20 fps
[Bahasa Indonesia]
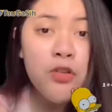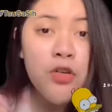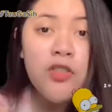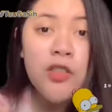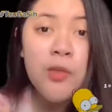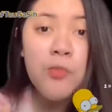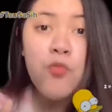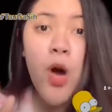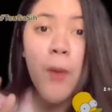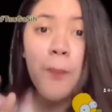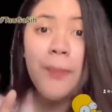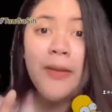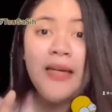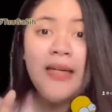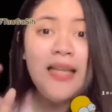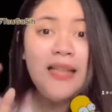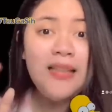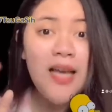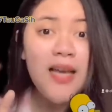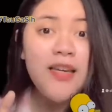sebuah
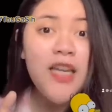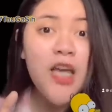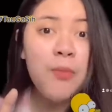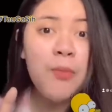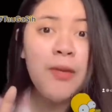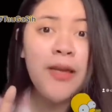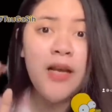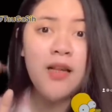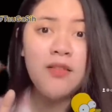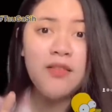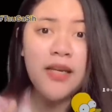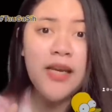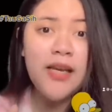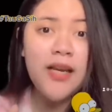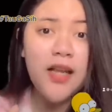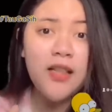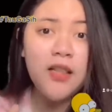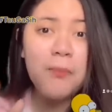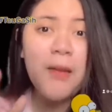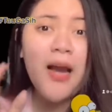penelitian di Amerika
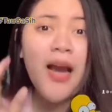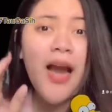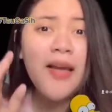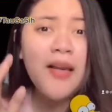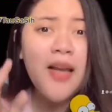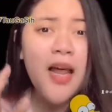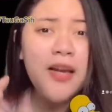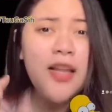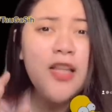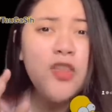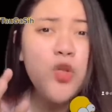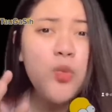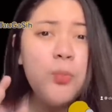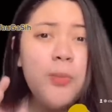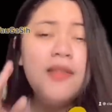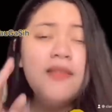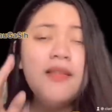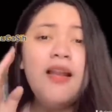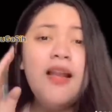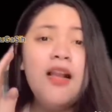Serikat, makanan itu
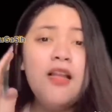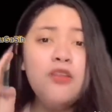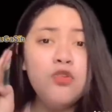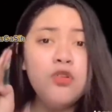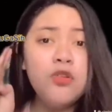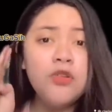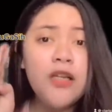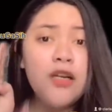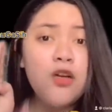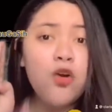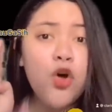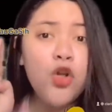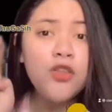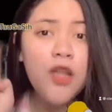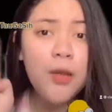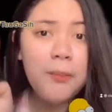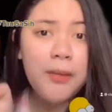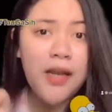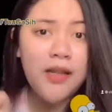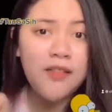bisa langsung
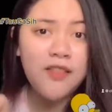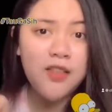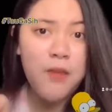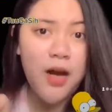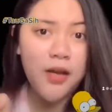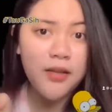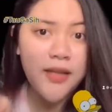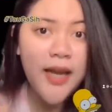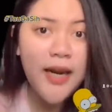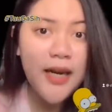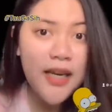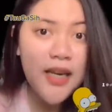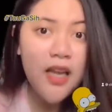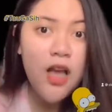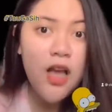terkontaminasi bakteri